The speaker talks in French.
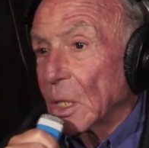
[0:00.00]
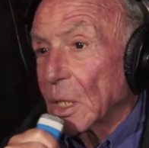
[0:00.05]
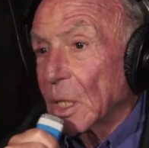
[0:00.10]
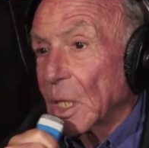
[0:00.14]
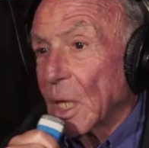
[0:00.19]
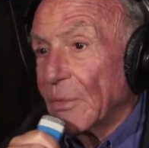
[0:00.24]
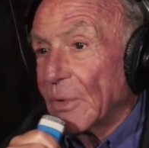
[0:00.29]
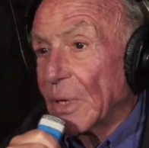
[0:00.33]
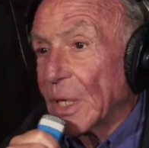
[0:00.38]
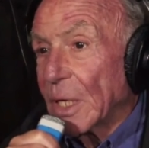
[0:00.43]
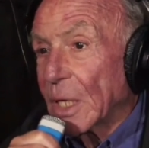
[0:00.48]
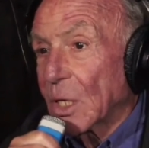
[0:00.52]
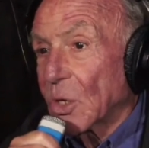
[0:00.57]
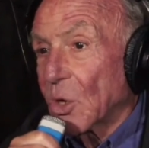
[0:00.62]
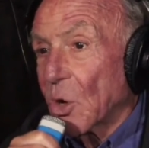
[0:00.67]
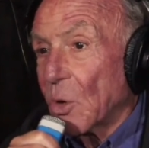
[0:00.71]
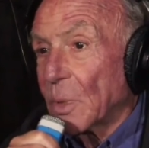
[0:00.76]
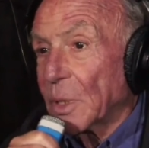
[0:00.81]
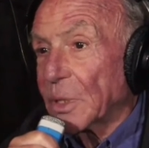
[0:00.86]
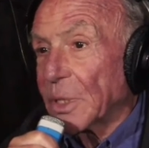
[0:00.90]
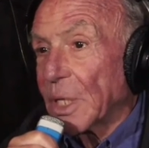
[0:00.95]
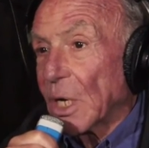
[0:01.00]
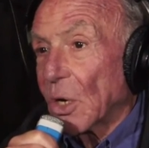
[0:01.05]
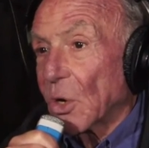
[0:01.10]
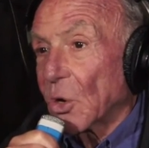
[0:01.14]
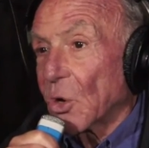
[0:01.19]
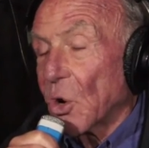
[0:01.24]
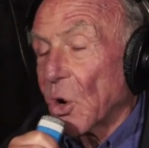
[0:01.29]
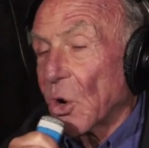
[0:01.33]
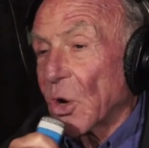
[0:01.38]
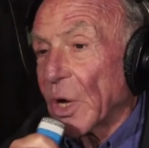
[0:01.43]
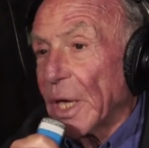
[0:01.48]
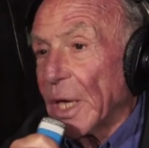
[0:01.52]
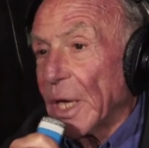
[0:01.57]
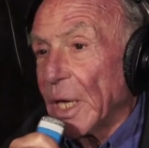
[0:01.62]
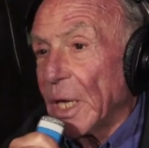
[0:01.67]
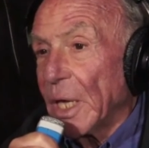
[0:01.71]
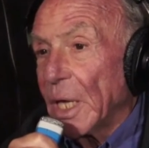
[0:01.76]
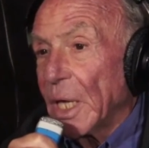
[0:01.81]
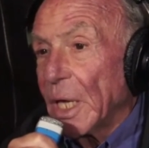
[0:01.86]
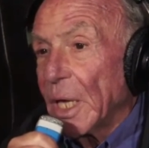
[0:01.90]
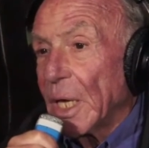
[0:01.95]
qui avait commandé en
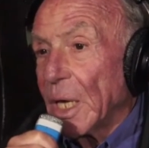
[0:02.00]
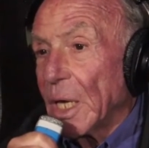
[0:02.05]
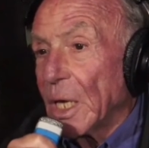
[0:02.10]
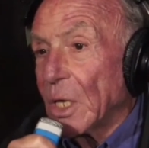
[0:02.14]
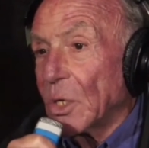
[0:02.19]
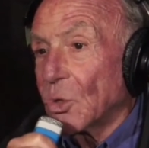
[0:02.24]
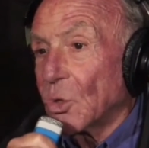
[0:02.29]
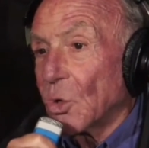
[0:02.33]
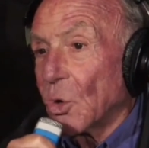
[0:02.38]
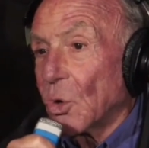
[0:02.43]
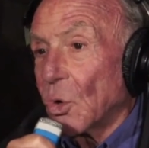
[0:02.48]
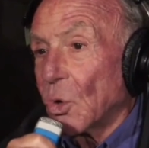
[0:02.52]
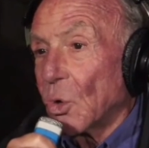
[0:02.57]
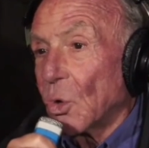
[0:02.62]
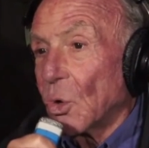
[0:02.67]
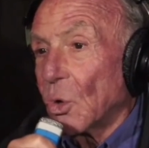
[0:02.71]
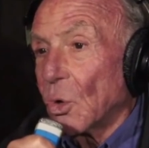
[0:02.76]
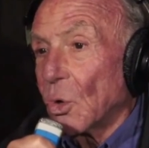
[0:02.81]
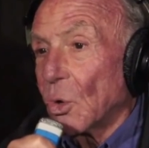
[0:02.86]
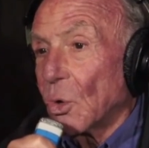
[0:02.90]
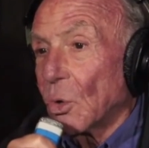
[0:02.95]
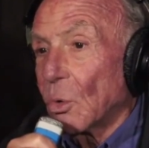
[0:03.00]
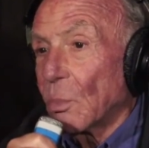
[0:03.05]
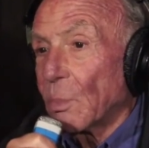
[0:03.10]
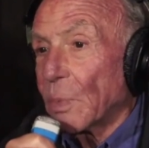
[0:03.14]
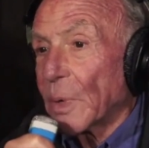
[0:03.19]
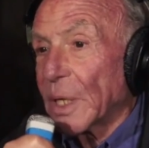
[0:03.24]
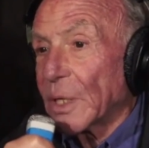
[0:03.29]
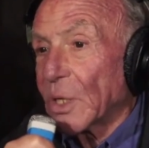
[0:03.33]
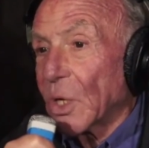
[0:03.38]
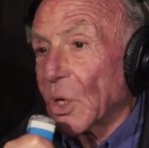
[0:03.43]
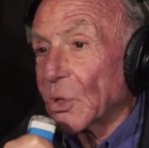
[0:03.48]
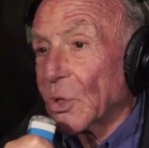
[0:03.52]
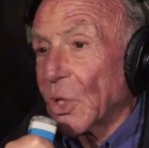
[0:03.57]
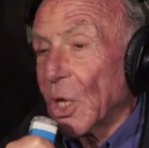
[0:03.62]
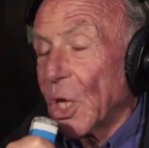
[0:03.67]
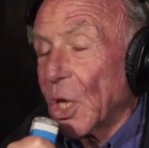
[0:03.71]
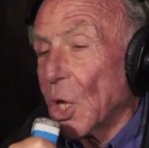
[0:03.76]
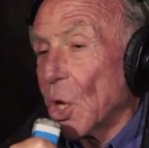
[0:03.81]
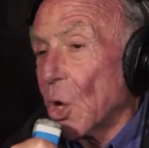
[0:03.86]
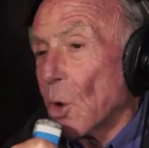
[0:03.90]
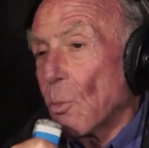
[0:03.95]
Corée et dont on
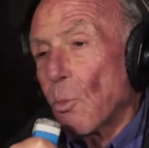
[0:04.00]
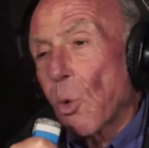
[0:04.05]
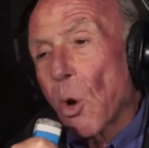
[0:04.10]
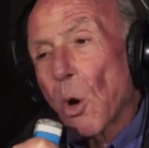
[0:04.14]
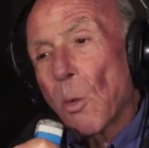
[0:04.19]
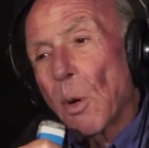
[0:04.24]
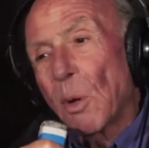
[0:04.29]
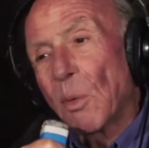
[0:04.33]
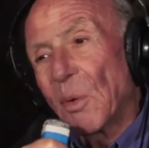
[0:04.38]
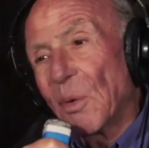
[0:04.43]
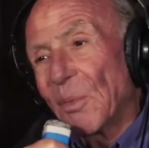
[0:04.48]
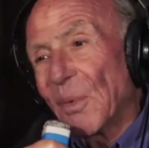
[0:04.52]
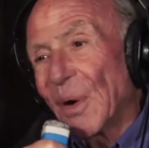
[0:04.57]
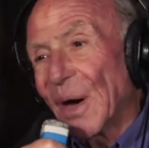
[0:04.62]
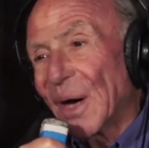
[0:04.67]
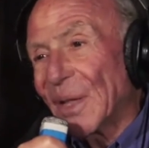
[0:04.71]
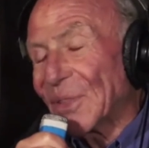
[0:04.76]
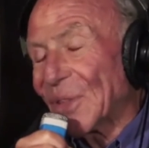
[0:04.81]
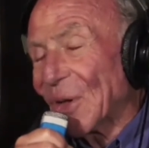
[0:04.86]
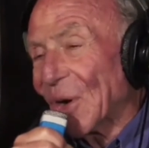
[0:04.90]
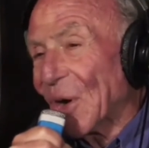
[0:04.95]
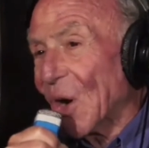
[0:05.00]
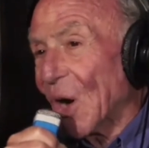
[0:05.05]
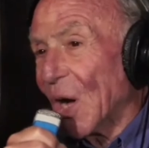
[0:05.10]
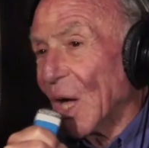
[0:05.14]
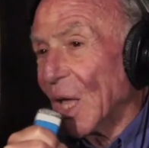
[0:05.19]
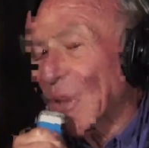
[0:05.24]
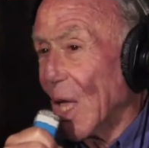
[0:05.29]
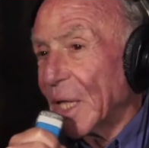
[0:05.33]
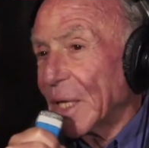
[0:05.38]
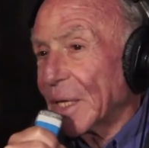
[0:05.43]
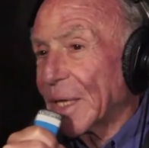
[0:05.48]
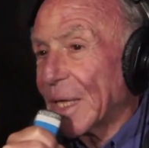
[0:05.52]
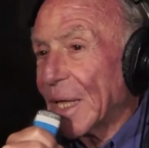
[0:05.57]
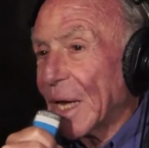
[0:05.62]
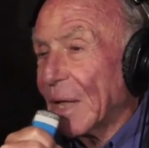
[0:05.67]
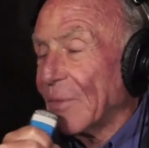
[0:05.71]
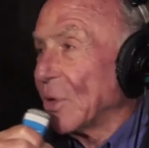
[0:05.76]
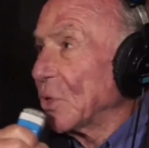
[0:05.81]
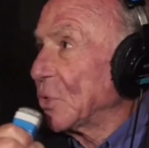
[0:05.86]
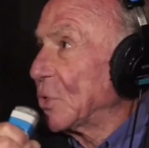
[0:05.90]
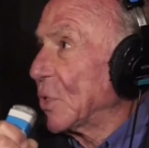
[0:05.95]
prétendait probablement à tort qu'il
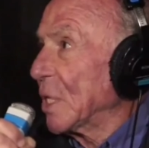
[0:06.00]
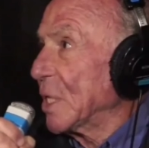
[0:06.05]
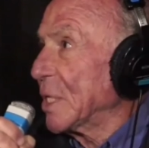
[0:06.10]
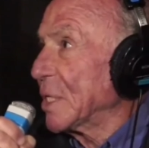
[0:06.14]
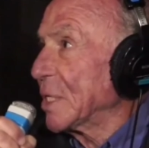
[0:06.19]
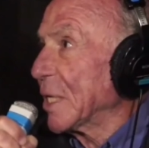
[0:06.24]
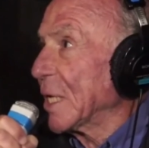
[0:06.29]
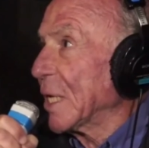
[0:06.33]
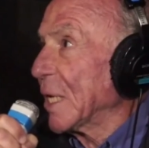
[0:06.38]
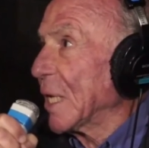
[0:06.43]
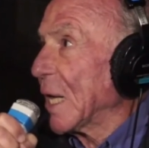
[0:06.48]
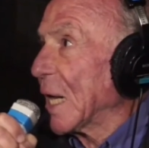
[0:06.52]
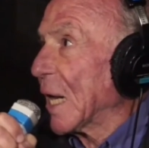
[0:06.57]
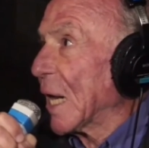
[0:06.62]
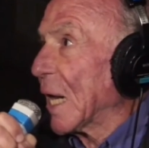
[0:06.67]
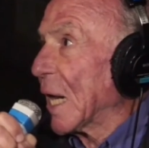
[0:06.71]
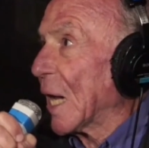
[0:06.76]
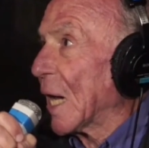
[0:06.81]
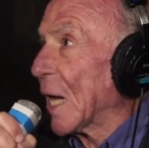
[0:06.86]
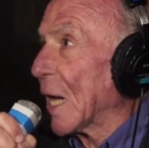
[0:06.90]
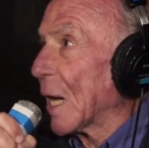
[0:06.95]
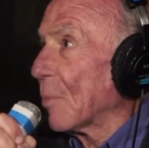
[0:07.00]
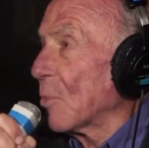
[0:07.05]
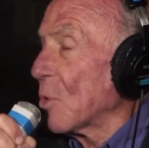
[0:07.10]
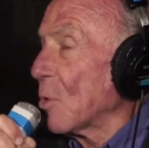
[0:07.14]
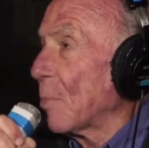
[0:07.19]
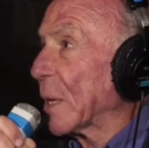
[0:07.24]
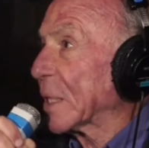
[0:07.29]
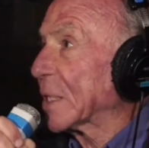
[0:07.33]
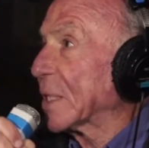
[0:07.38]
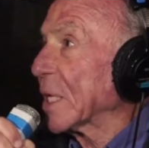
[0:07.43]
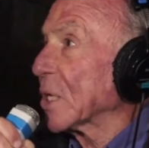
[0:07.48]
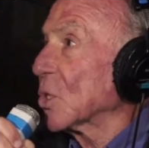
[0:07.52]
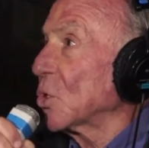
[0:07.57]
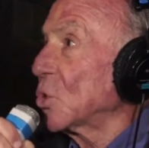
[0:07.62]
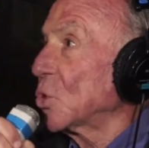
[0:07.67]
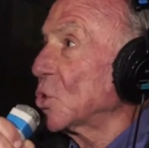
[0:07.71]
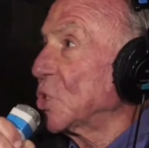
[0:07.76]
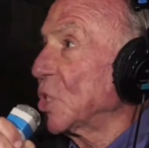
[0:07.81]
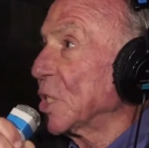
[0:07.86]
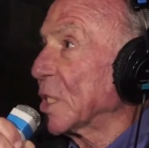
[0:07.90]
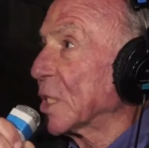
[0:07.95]
avait utilisé l'arme
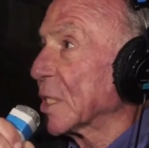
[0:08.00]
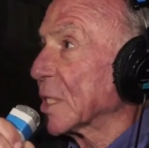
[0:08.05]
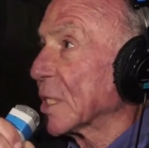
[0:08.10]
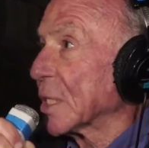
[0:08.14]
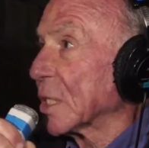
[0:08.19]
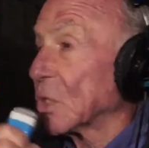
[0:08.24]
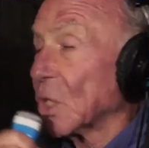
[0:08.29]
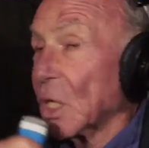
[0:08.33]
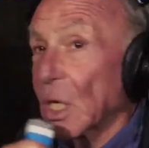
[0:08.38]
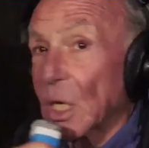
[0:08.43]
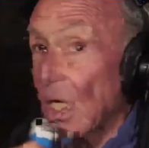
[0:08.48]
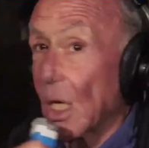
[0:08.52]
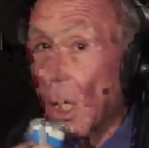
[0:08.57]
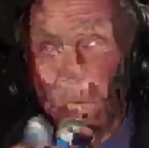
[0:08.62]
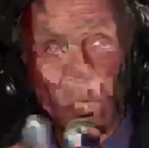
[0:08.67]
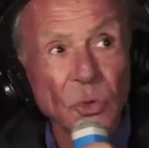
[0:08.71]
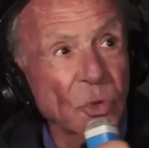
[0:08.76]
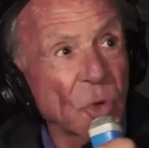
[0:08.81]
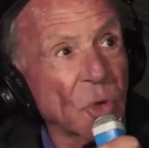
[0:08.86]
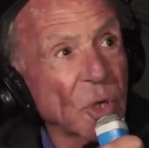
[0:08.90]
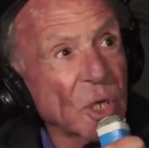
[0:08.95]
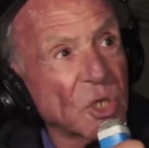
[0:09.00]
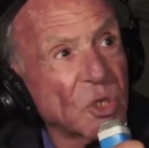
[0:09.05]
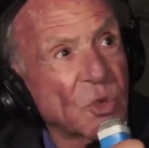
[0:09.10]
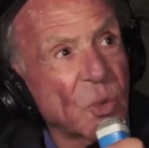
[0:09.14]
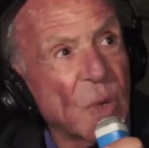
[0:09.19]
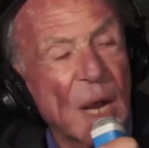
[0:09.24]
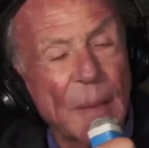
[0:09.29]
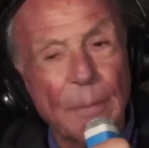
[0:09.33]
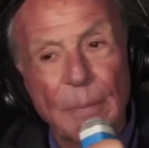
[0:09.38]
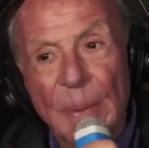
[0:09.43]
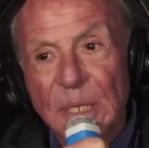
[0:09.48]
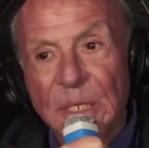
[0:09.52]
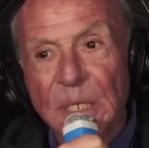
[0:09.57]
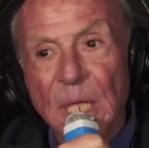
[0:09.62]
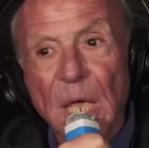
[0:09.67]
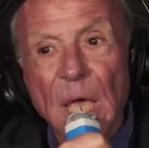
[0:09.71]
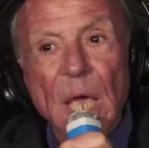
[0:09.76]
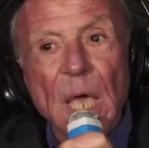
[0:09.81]
bactériologique. C'était contre réduire la peste.